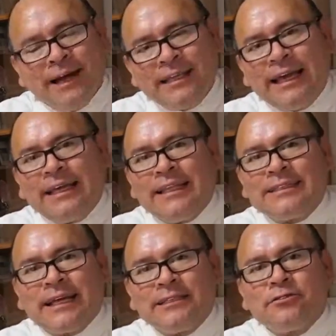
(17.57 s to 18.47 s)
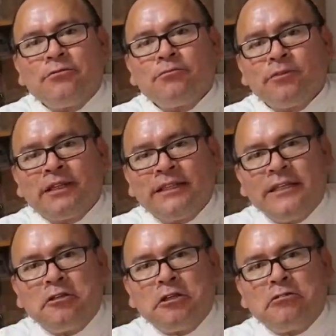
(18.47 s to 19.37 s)
Vaya y descanse un
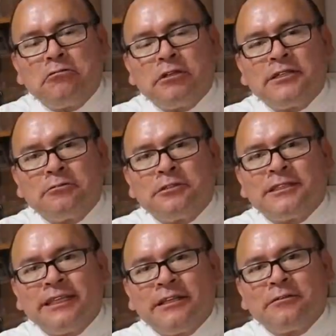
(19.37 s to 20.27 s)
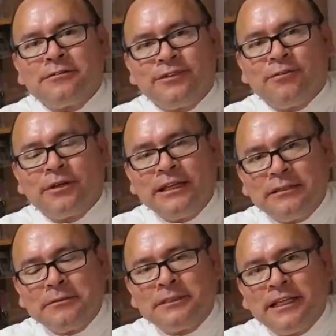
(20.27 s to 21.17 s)
momentito en uno de sus asientos
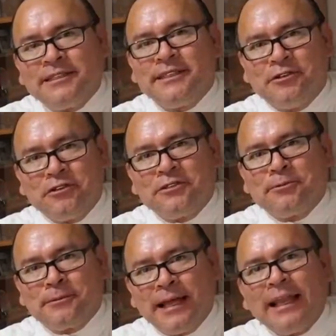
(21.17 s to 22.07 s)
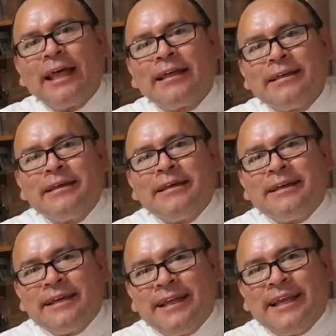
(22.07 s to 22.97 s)
favoritos, en el sillón de su sala,
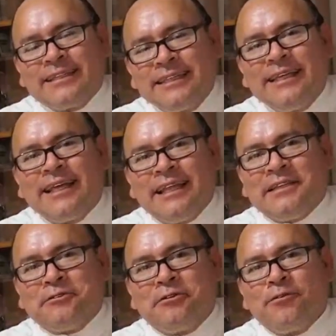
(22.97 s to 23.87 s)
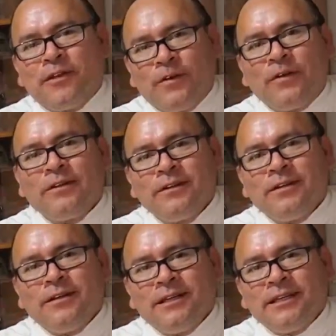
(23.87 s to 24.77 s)
en la silla de su comedor
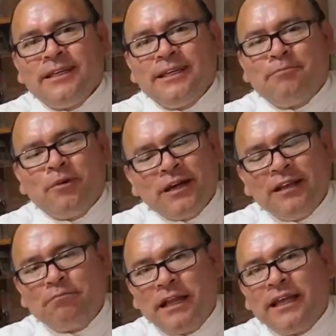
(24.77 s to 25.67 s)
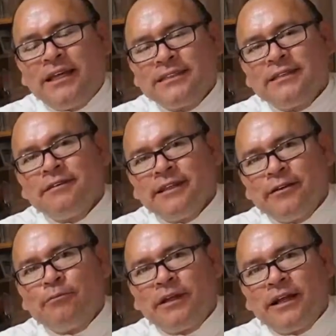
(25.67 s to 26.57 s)
y póngale play a este
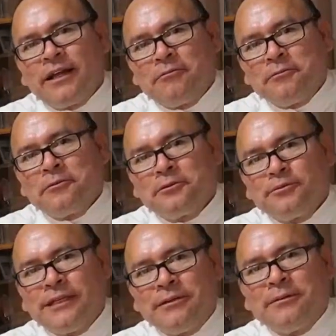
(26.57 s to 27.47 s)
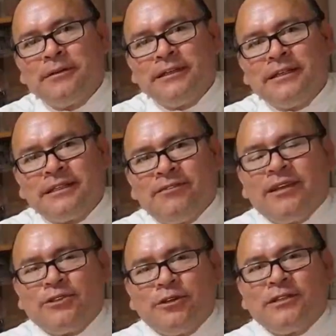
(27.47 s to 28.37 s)
video para que junto conmigo
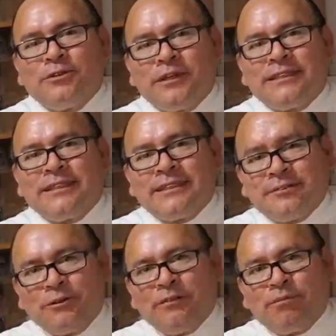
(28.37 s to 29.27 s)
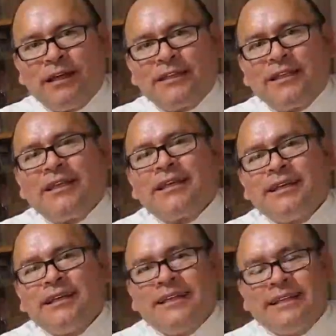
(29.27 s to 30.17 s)
reflexione sobre esta segunda parte
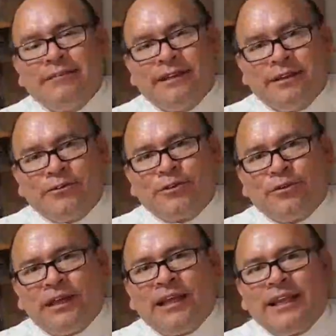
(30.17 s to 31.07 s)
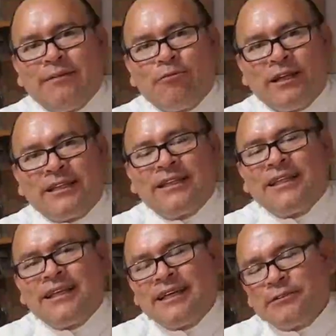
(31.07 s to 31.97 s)
del video sobre la
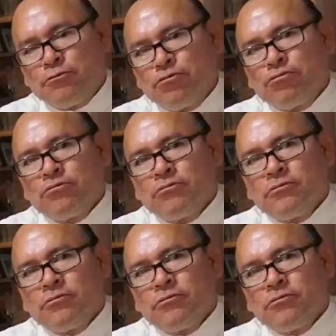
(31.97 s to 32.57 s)
muerte de Jesús